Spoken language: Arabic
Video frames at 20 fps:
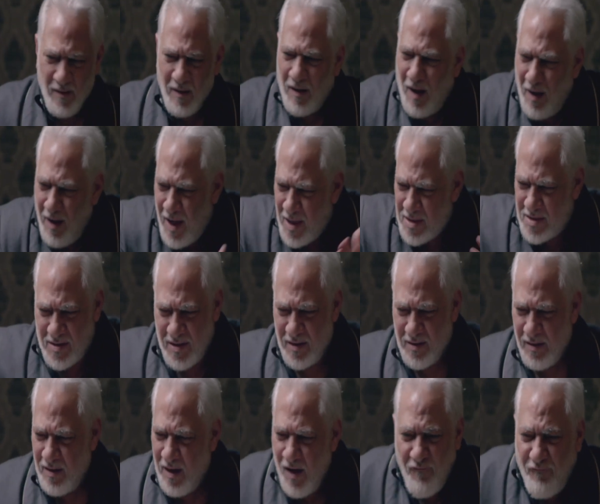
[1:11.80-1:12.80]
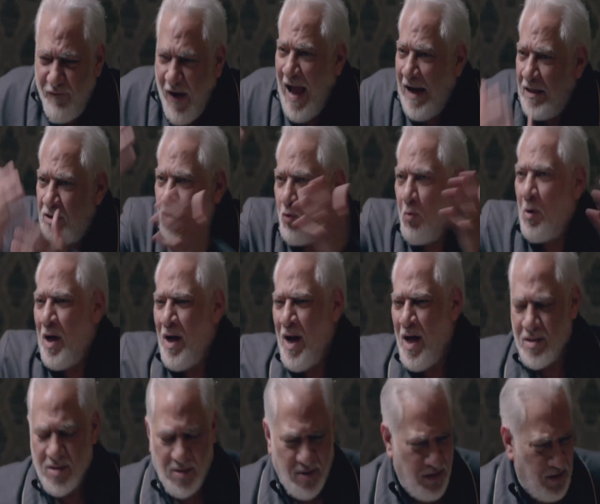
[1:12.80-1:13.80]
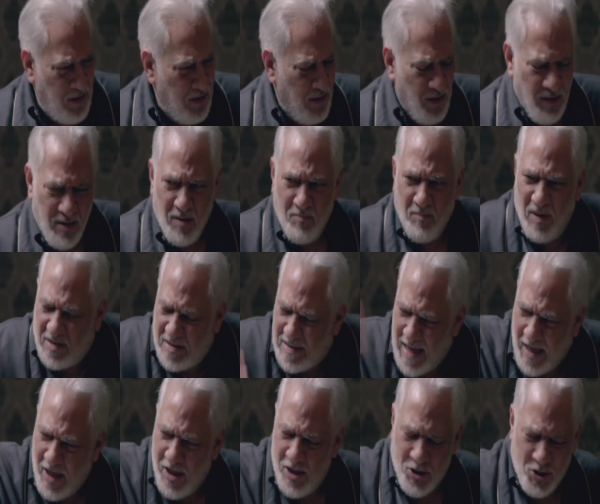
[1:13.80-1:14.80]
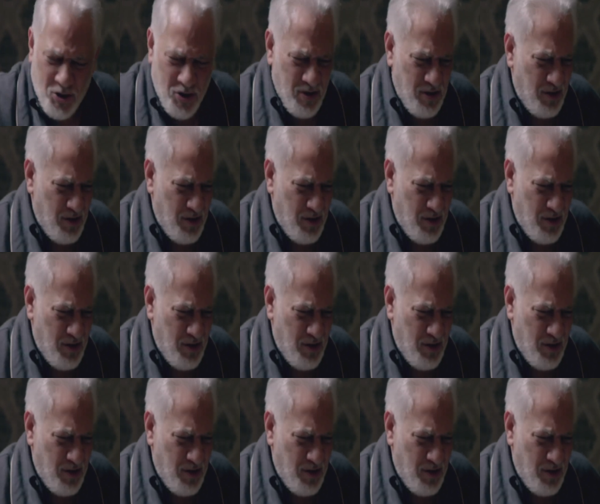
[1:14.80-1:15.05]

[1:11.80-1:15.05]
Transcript: خلاص انفعلت وخلاص ما تزعليش